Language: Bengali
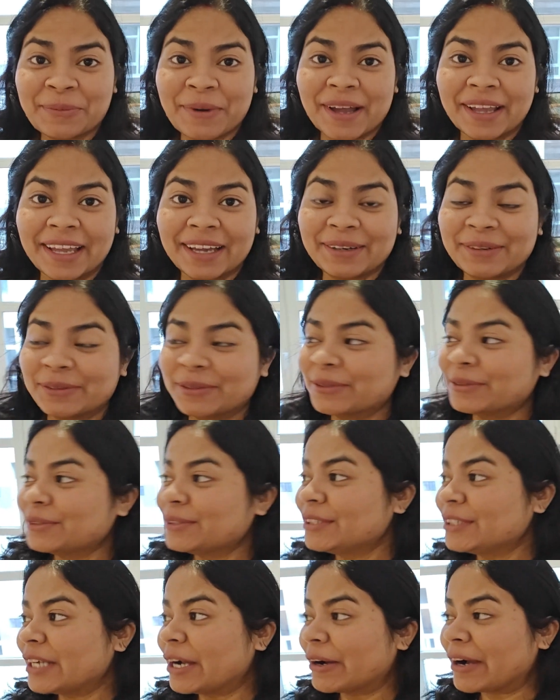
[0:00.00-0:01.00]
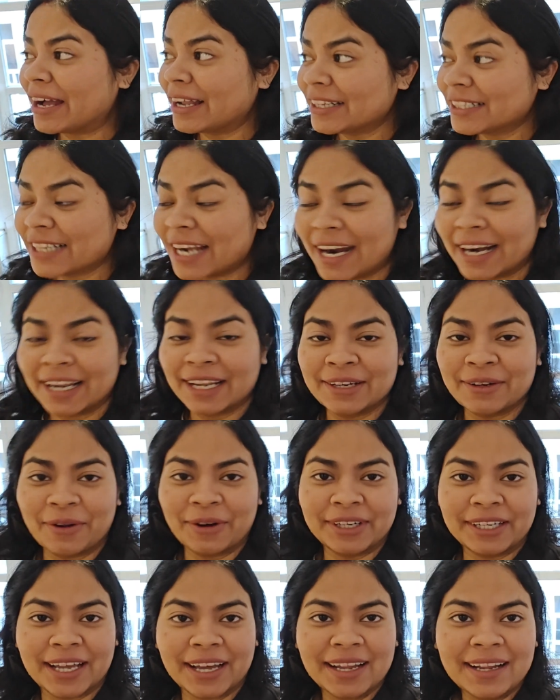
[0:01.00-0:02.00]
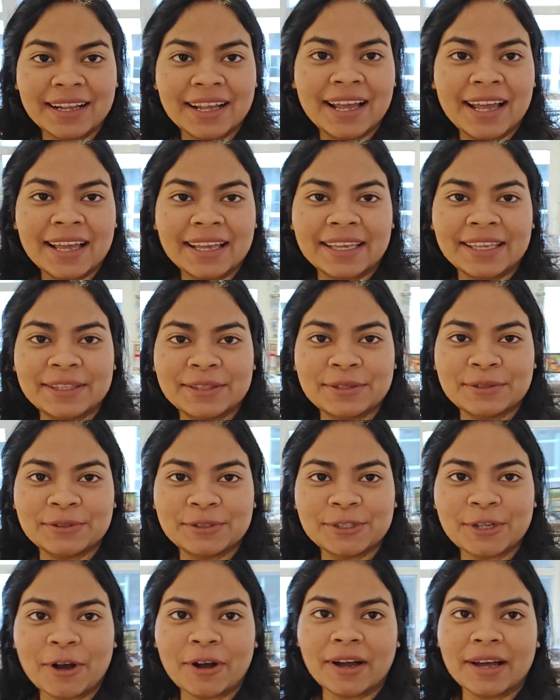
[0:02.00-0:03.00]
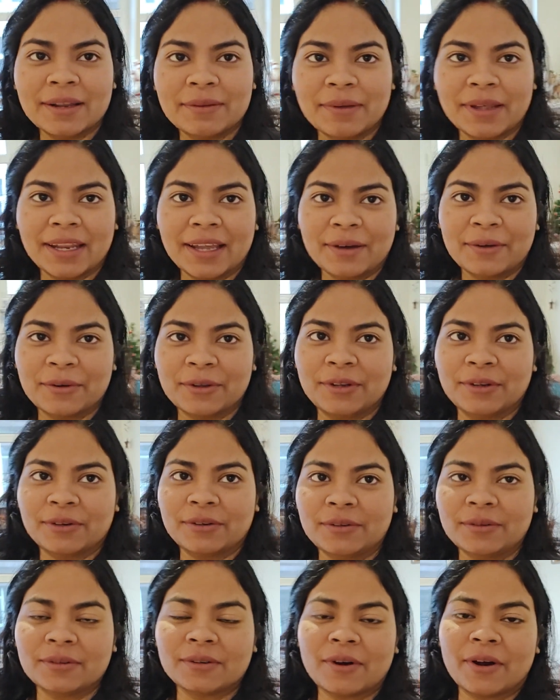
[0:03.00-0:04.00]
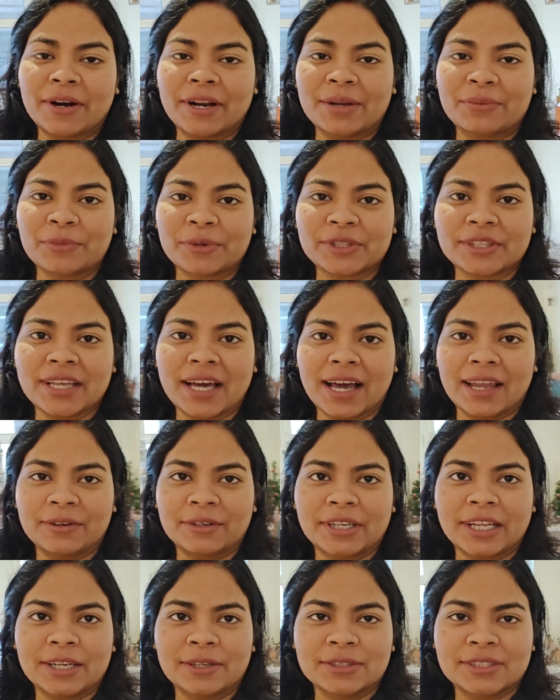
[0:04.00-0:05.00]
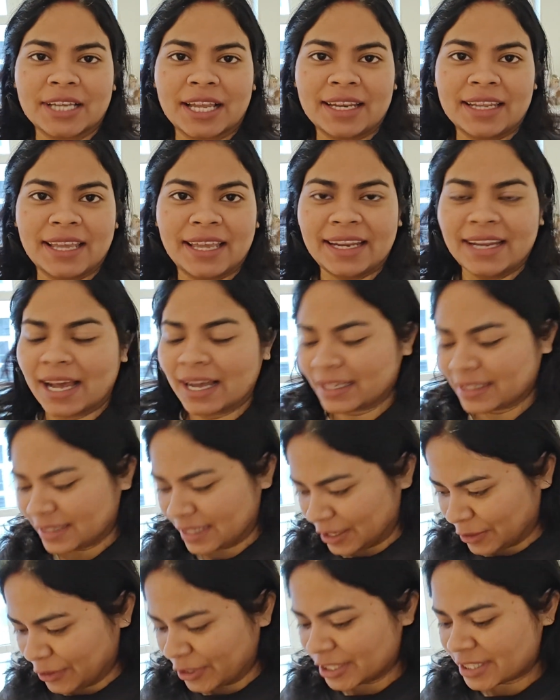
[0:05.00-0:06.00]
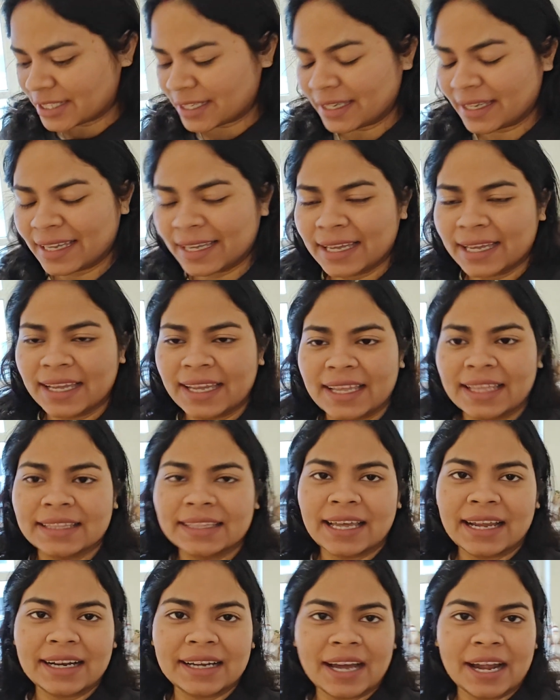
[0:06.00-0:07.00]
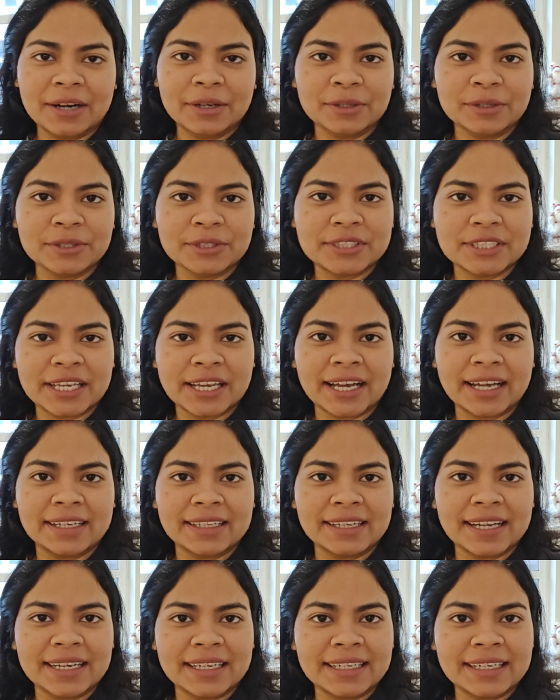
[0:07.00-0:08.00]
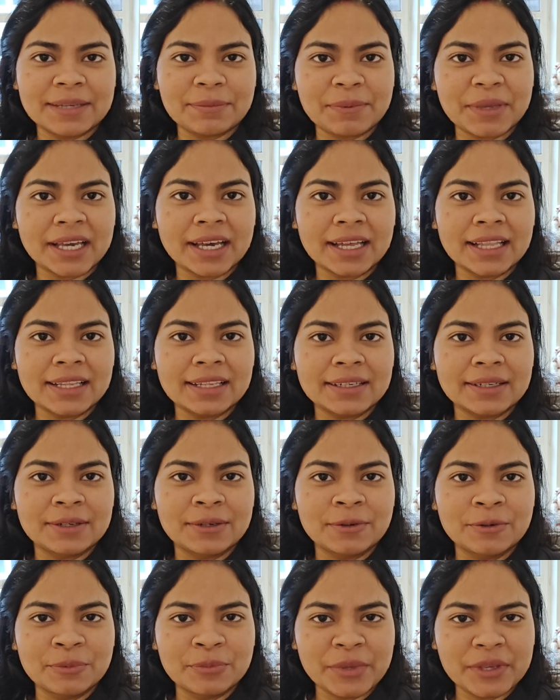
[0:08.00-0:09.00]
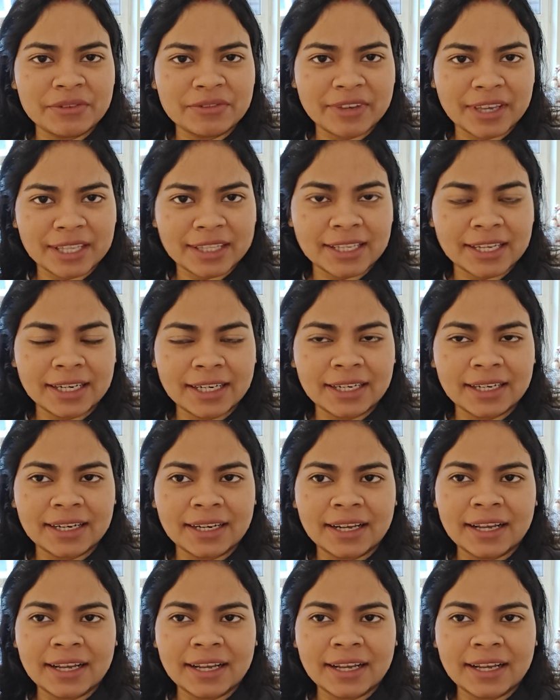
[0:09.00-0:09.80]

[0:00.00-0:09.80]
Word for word: সময় এখন সকাল সাড়ে নটা কিন্তু সকালবেলা হলো ঘরের মধ্যে আলো টালো জ্বালিয়েই রাখতে হয়েছে তার কারণ হচ্ছে এখানকার টিপিক্যাল গ্লুমি ওয়েদার